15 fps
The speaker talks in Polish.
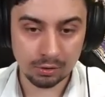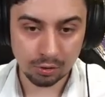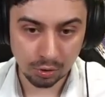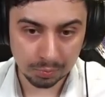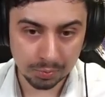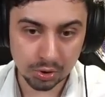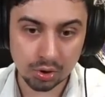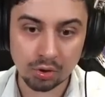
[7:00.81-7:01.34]

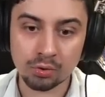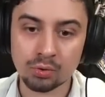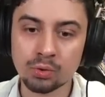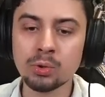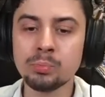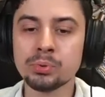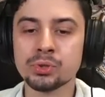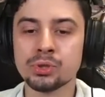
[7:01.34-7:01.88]
do
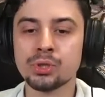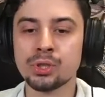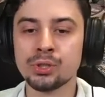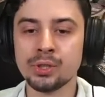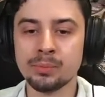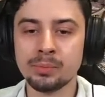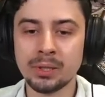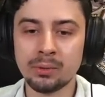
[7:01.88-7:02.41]
przodu po
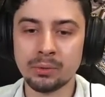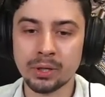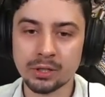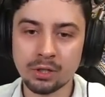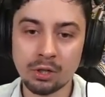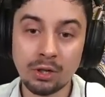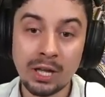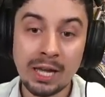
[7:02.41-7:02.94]
stronie białego,